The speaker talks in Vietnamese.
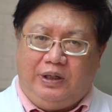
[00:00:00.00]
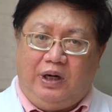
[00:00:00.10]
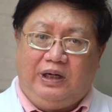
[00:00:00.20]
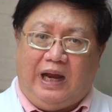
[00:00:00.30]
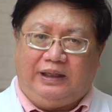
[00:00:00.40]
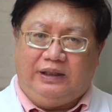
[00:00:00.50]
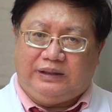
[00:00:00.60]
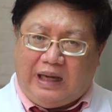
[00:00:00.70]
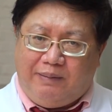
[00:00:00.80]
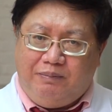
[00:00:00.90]
đến ngày thứ
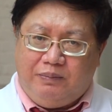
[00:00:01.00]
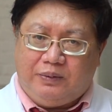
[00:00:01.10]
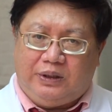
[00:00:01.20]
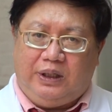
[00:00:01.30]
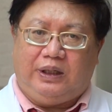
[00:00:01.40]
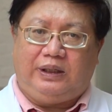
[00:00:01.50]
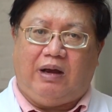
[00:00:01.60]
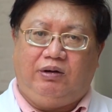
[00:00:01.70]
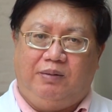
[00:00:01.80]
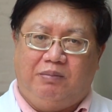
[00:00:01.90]
tám khi các
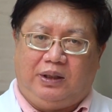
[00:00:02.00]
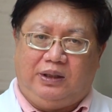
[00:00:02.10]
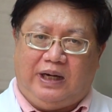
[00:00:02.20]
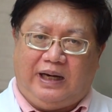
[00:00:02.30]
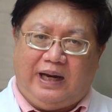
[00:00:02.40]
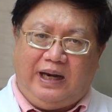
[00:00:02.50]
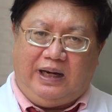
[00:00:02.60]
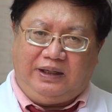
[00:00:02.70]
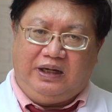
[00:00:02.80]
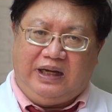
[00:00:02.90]
cháu nhiễm bệnh. Thành ra đây
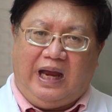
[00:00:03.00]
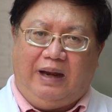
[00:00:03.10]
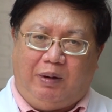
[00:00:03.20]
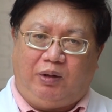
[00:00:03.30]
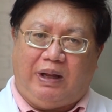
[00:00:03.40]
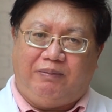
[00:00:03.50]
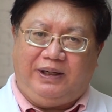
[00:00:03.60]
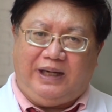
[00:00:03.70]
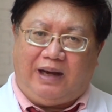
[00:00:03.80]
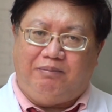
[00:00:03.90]
là những ngày mà chúng ta
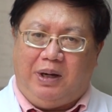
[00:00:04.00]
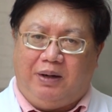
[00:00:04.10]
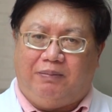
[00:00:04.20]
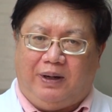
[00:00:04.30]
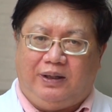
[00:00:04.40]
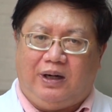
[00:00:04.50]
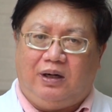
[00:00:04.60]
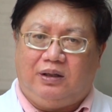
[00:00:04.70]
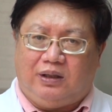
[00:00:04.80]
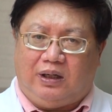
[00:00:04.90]
phải đặc biệt phải rất
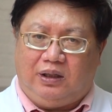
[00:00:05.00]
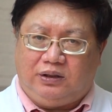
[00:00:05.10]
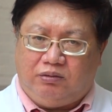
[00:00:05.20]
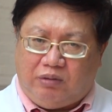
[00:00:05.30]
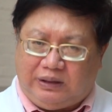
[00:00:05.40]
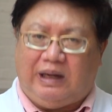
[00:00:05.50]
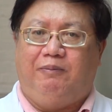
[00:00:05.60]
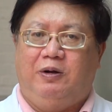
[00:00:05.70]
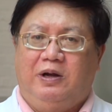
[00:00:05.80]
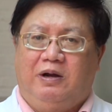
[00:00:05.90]
là sự quan tâm.
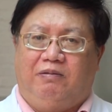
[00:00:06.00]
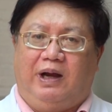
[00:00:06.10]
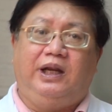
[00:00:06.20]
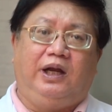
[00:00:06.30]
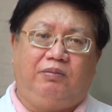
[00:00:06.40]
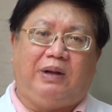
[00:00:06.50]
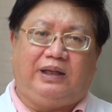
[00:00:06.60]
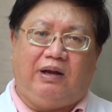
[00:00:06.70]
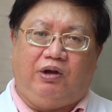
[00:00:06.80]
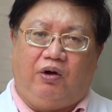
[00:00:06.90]
Vậy thì chúng ta
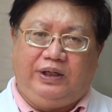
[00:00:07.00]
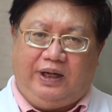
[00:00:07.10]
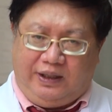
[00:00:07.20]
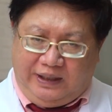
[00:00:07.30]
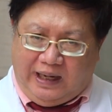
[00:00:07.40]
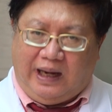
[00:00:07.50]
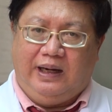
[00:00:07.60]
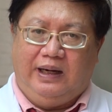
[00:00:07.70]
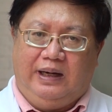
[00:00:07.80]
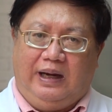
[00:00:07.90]
theo dõi cái gì ở nhà?
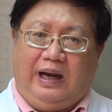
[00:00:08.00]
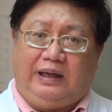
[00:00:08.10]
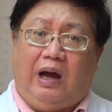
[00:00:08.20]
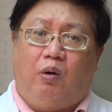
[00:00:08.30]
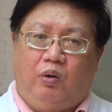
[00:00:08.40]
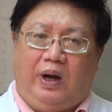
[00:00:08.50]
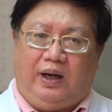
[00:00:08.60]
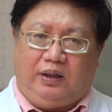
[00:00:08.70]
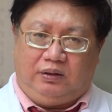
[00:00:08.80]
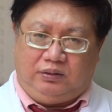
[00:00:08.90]
Hàng đầu
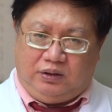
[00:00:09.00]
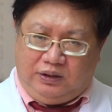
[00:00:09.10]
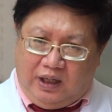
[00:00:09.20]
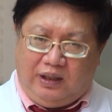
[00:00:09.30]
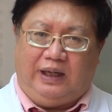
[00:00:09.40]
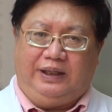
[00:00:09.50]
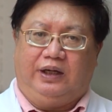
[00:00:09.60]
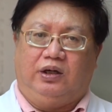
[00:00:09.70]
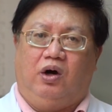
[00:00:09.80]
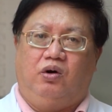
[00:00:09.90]
là thứ nhất là
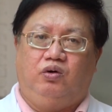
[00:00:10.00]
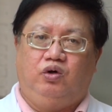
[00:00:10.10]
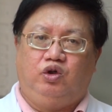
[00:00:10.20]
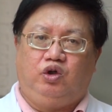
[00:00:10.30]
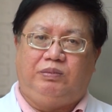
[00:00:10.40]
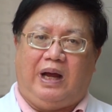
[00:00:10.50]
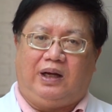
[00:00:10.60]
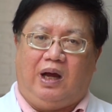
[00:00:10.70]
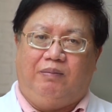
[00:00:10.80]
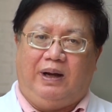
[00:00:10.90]
nhiệt độ. Chúng ta
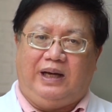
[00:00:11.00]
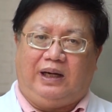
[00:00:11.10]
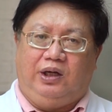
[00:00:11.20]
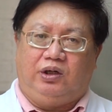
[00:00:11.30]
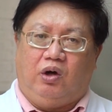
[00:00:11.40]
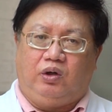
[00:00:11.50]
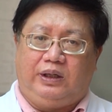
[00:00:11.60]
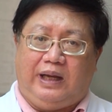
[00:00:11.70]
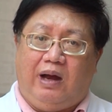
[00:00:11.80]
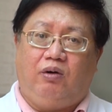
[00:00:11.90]
cần phải đặt nhiệt độ cho
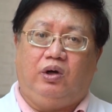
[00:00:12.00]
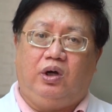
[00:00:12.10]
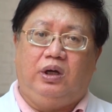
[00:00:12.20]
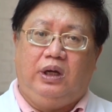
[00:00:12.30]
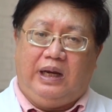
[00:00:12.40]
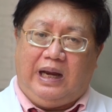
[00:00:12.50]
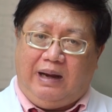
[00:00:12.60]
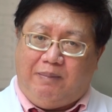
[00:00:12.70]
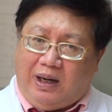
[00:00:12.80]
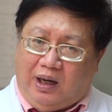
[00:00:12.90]
cháu nó
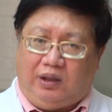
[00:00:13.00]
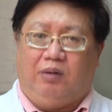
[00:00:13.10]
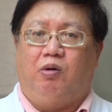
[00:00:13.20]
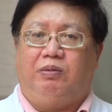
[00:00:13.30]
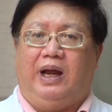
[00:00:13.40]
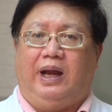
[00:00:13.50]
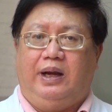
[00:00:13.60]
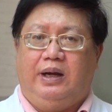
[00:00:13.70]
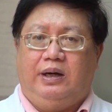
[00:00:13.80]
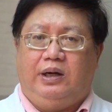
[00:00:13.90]
hai ba lần cho một ngày.
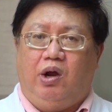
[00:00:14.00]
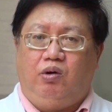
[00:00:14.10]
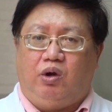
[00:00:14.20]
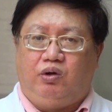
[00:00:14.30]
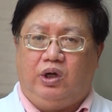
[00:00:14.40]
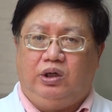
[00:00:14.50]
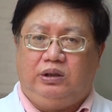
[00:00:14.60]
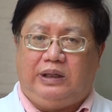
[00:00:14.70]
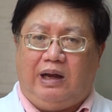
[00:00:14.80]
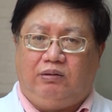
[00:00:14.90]
Nếu triệu
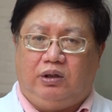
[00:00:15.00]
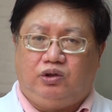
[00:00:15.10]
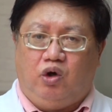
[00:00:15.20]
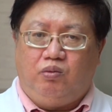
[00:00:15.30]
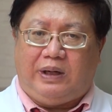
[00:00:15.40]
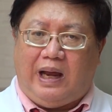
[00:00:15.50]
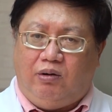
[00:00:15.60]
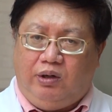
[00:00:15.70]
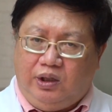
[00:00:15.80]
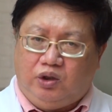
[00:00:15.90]
chứng cháu nó sốt
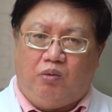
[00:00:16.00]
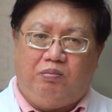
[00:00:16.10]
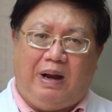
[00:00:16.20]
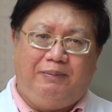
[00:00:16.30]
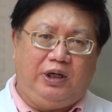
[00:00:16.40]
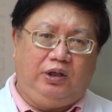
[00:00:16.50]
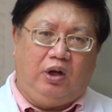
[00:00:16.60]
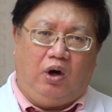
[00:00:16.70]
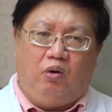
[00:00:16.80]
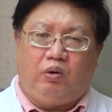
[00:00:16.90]
cao liên tục ba mươi chín
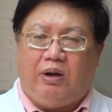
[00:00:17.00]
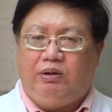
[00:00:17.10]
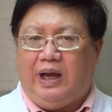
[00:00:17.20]
độ kéo